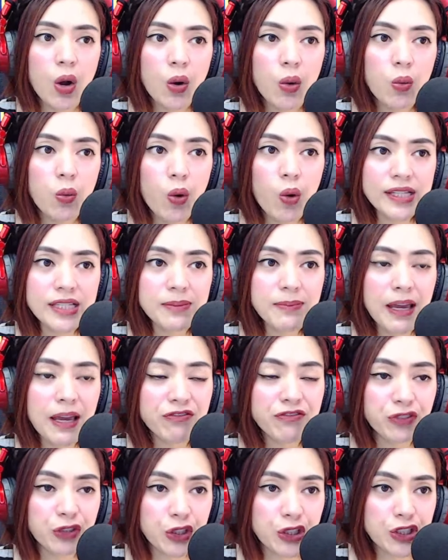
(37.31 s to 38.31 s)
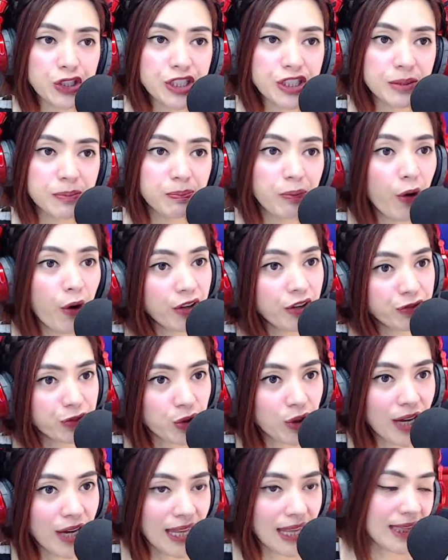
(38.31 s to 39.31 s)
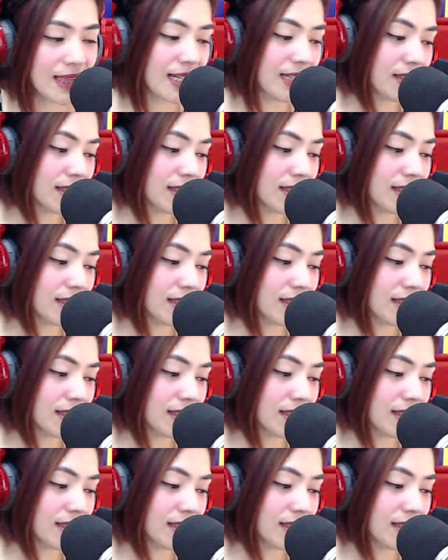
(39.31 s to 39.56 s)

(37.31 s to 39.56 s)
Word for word: was my first boyfriend.